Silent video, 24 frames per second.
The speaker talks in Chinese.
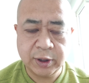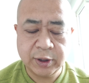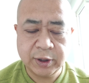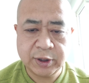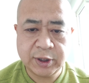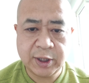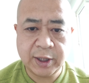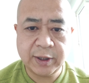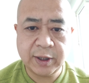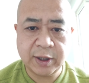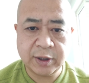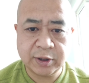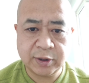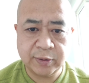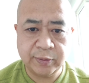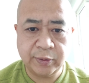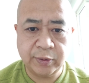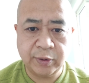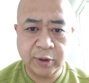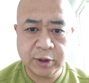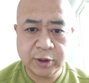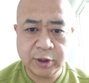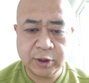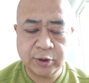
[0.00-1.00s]
现在只不
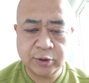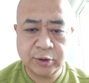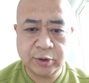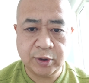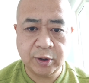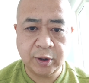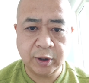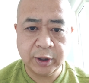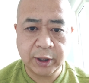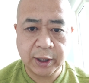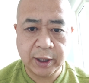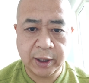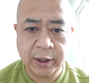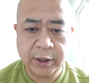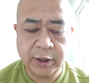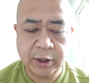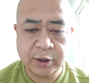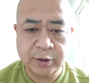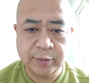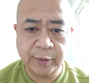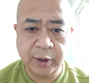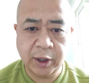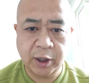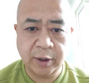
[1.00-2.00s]
过是需要他立
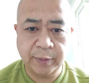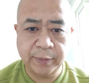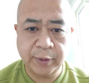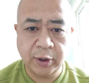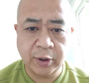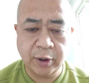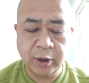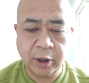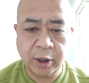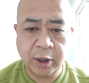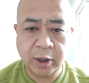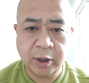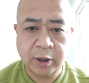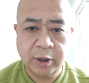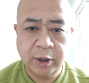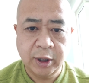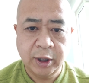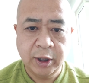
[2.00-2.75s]
这么一个标杆，